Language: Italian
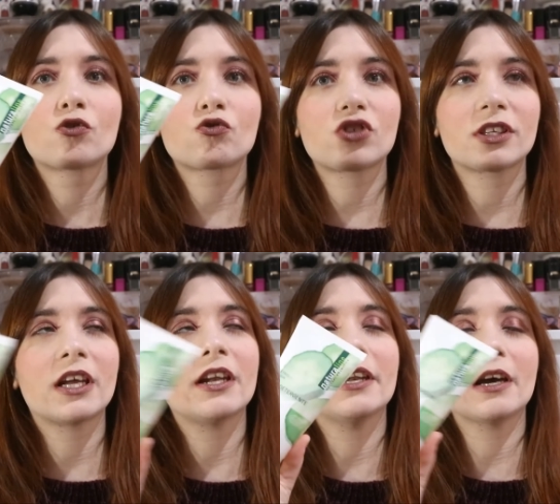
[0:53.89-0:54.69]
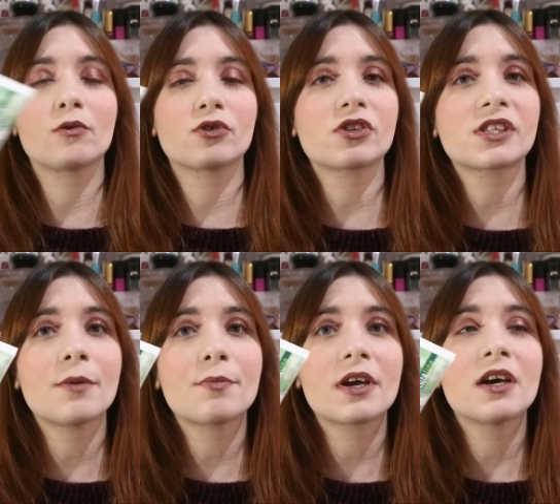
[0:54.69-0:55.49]
succede ne acquisto
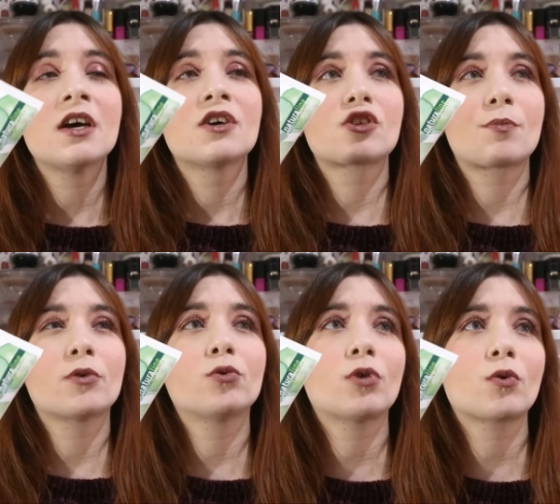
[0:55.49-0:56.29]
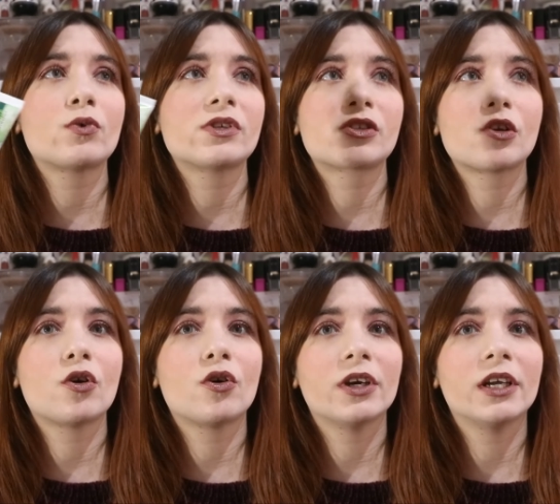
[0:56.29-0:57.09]
sempre soprattutto
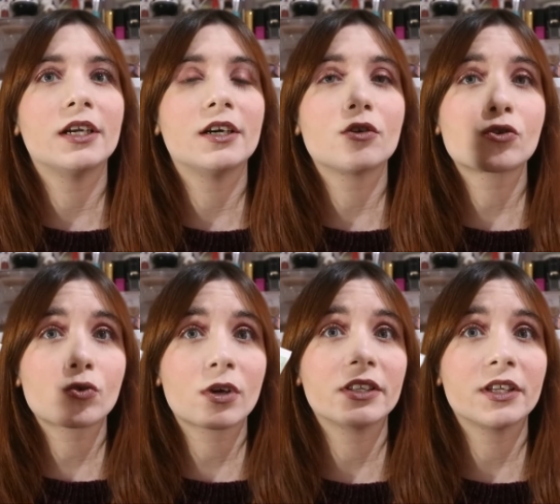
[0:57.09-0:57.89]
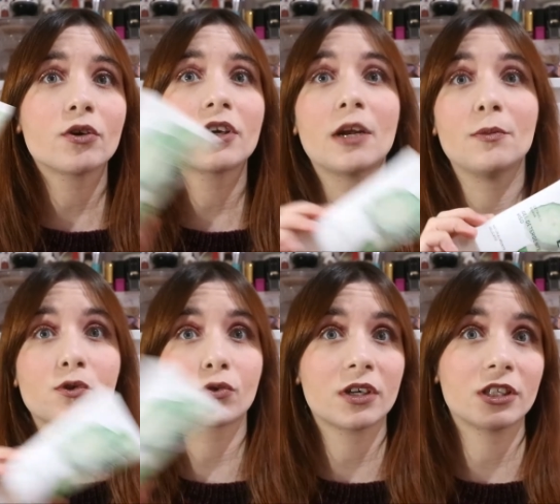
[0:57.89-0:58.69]
acquisto il, lo struccante occhi che è il mio
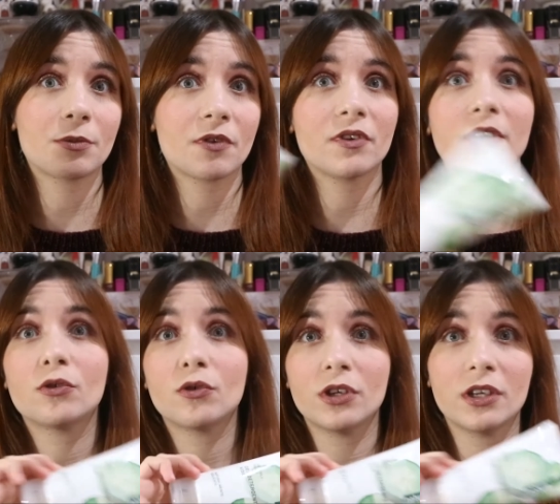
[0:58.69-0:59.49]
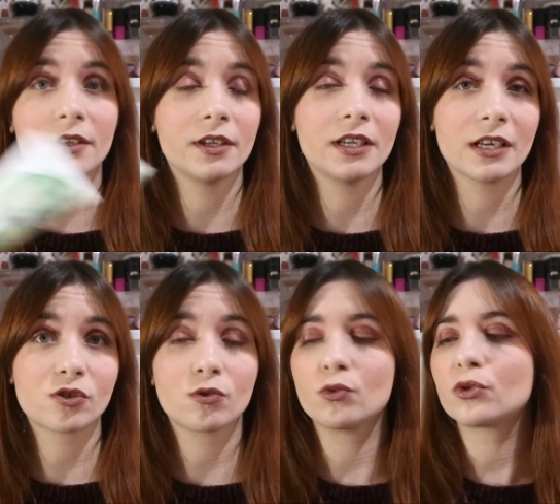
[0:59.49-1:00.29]
struccante preferito in, in
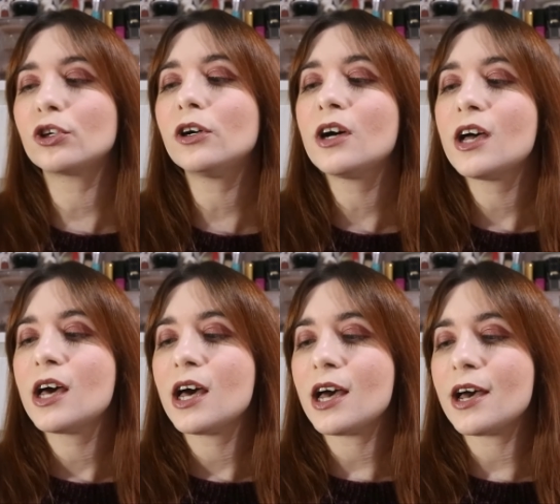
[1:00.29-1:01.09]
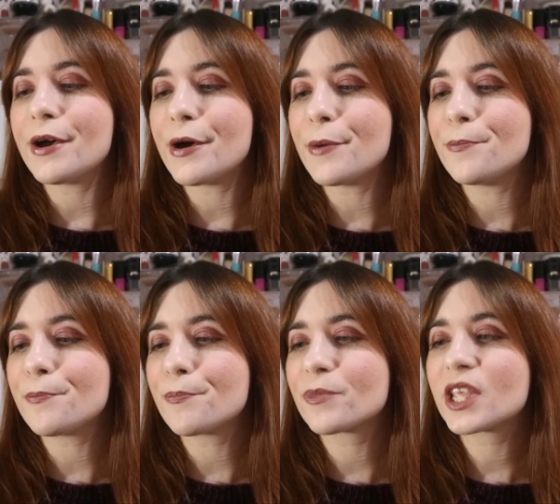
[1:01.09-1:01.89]
assoluto e,
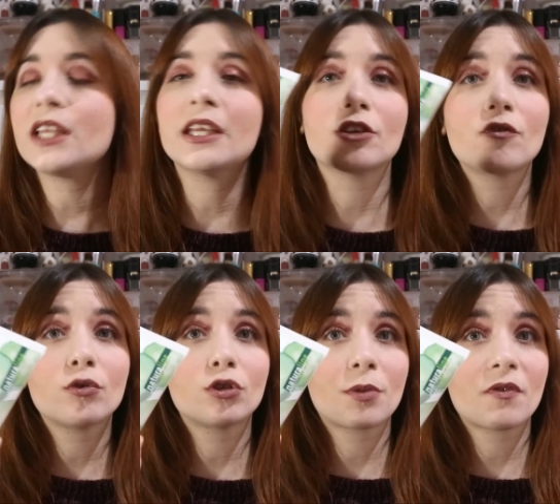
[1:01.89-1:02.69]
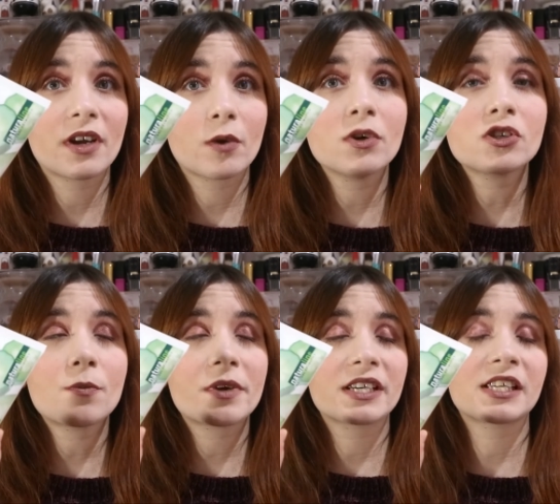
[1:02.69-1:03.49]
ehm, e niente ho voluto provare questo
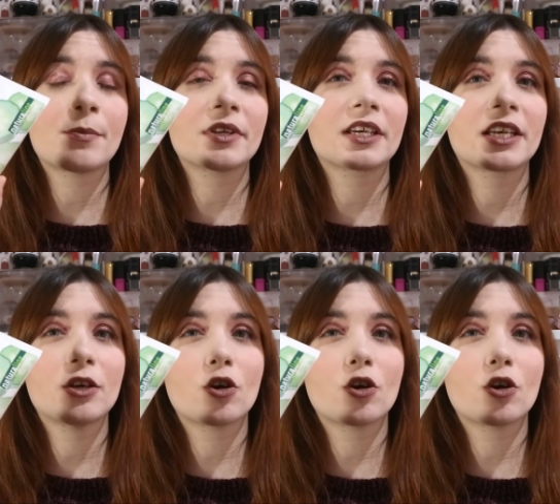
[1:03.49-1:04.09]
perché sapete che